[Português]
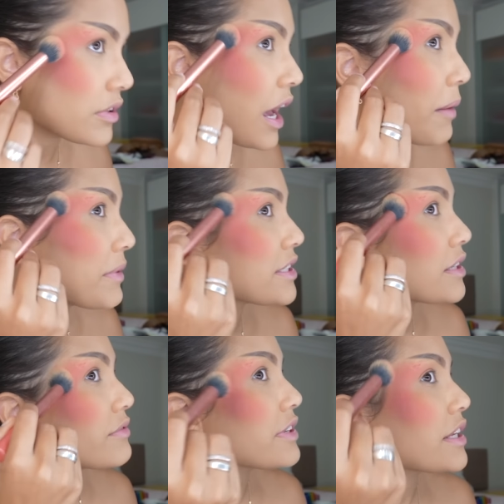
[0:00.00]
Ah, mas
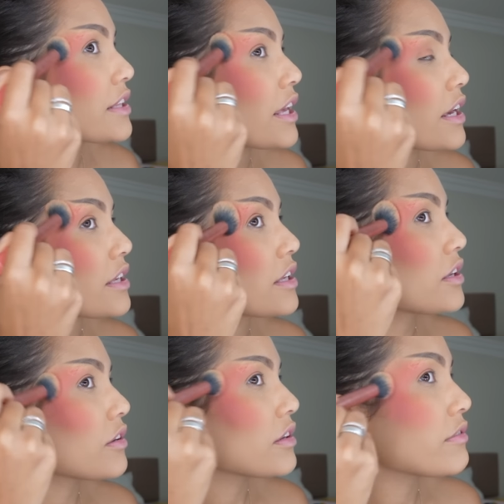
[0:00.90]
ela vem até
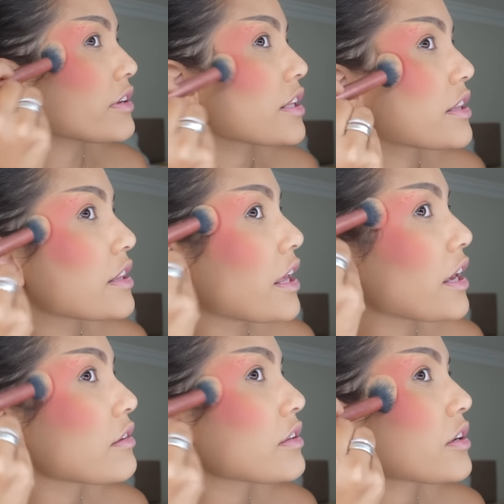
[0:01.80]
aqui, ó. Ela vem até
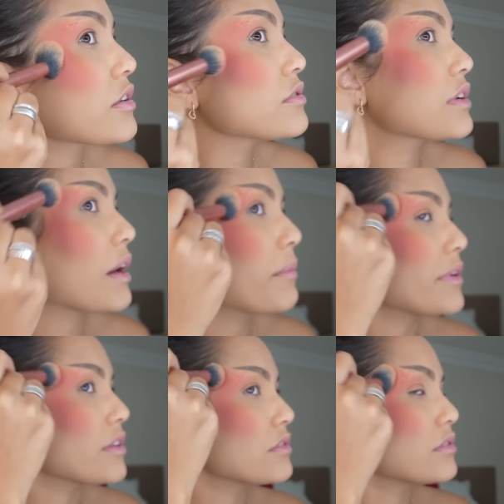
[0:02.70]
aqui o negócio do
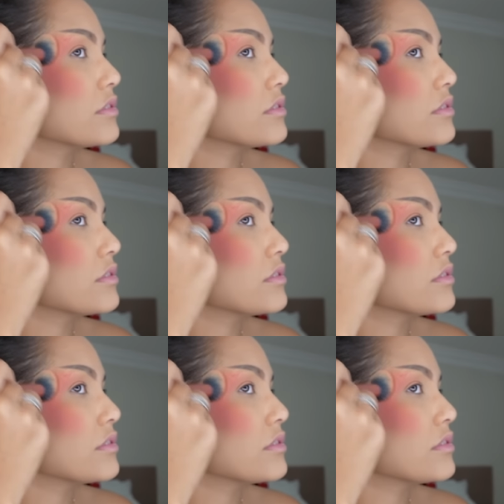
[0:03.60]
cabelo.